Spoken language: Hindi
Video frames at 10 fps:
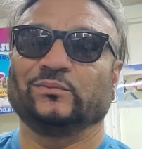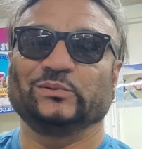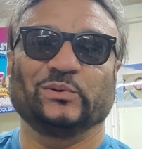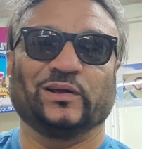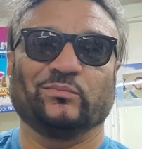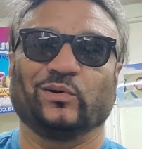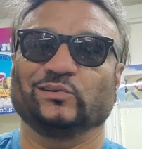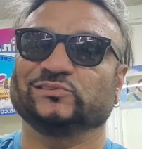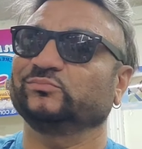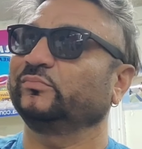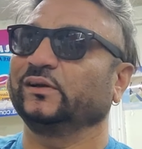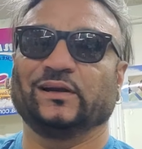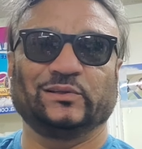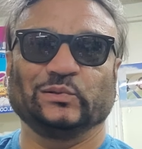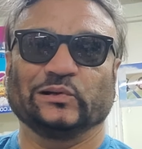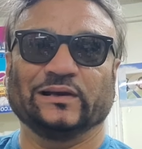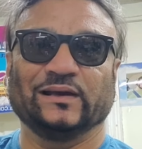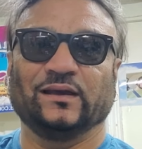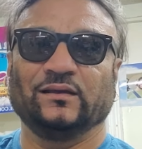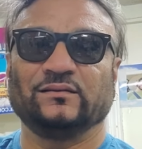अभी थोड़ा मौसम बिगड़
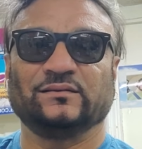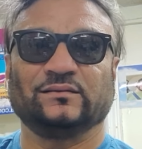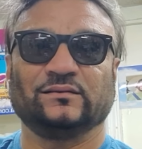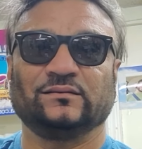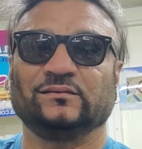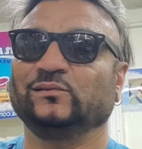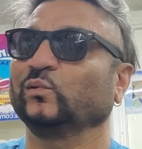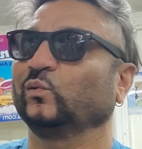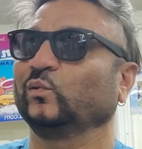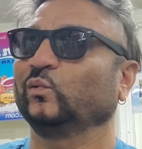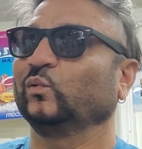चुका है तो